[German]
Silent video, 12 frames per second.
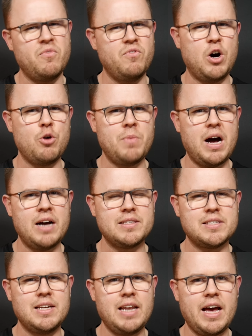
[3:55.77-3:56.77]
Warum
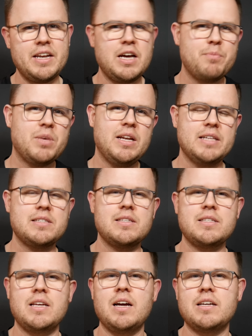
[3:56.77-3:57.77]
18 Lineup?
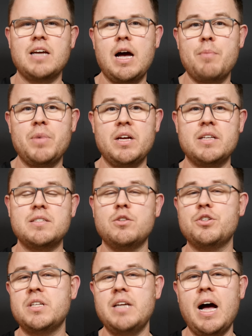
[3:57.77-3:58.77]
Letztes Jahr gab es
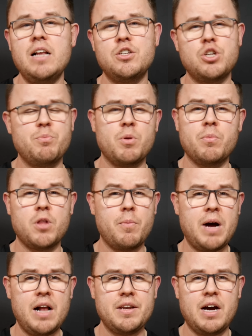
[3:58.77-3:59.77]
noch den alten Chip im
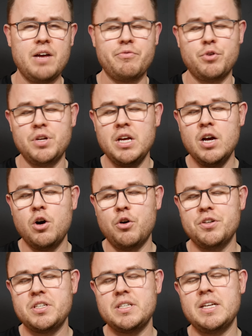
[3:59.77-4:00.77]
normalen iPhone
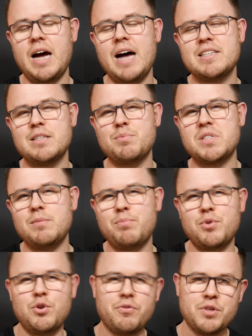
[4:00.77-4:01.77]
und den A17
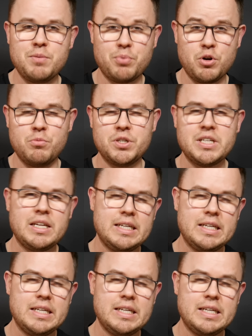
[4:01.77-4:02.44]
Pro für die Pro-Modelle.